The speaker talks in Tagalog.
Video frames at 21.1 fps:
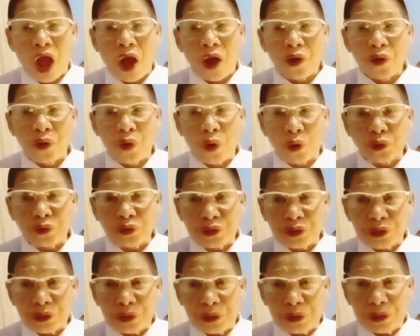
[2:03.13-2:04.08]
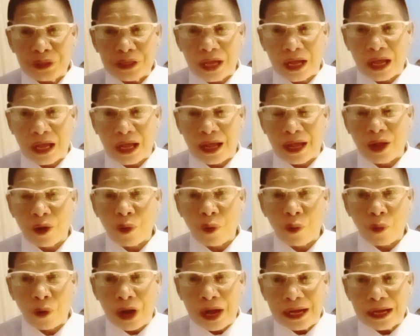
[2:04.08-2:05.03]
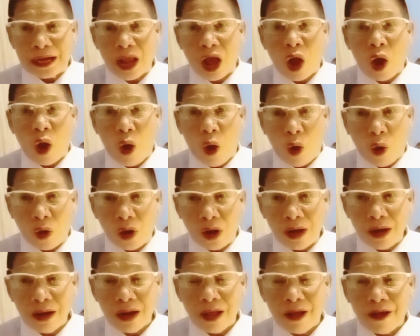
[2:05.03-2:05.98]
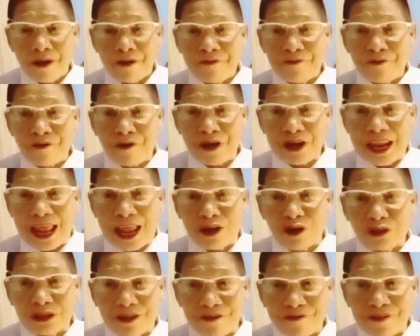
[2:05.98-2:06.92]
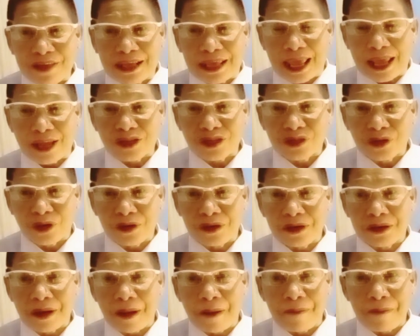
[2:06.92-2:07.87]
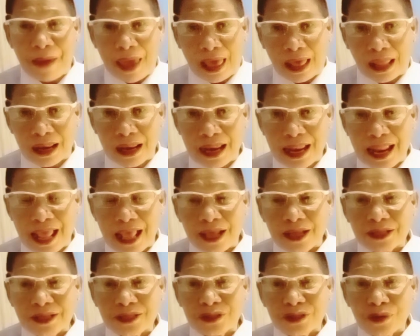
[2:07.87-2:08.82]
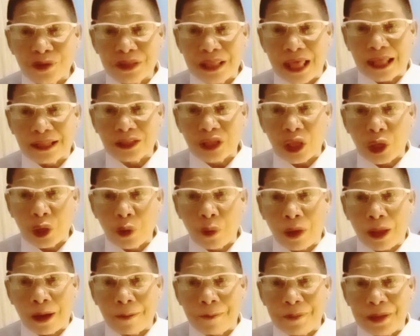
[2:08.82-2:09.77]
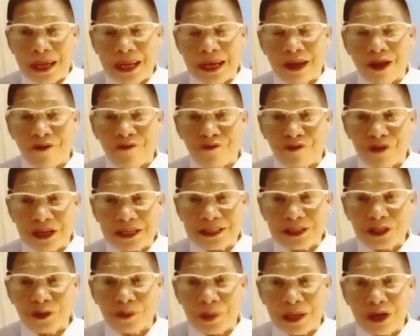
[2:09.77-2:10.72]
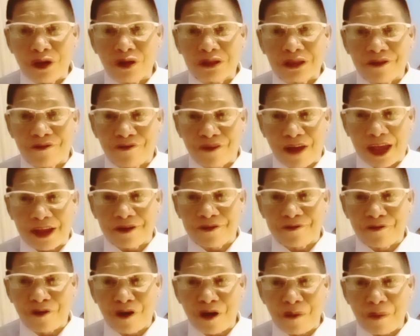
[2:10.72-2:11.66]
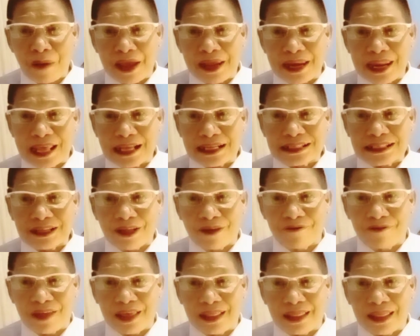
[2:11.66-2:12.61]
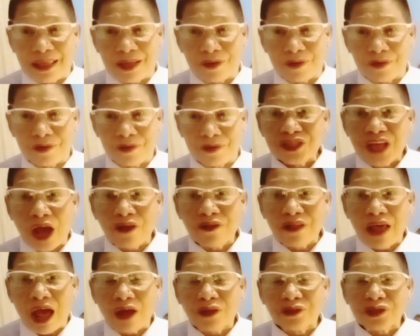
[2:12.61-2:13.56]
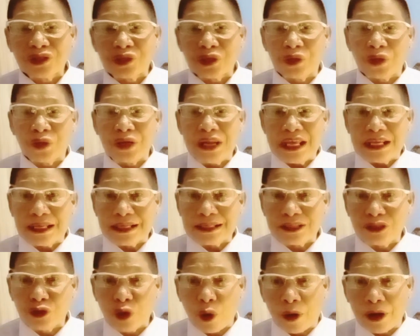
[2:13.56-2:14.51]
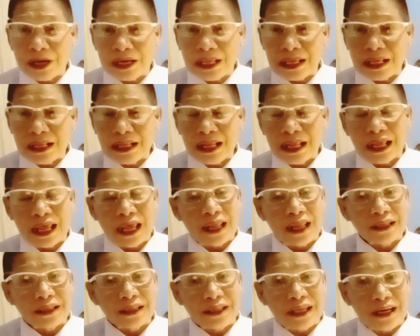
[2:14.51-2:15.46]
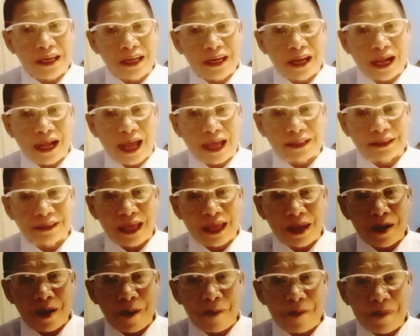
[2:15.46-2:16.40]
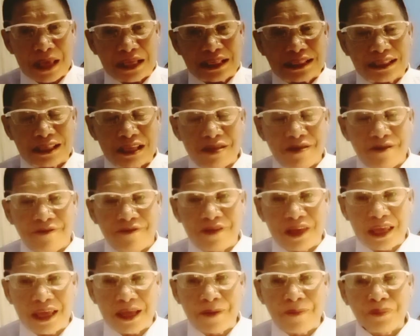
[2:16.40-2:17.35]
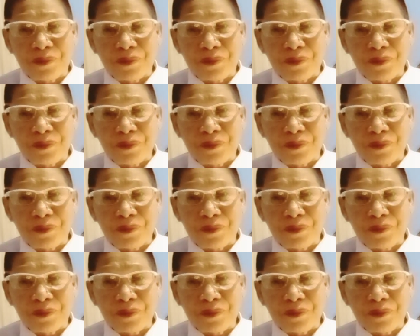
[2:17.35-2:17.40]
Go to the word all for the notification bell so that you will be the first to be notified for my next video. out to Nikki's Journey. TD Dagatan Mix TV,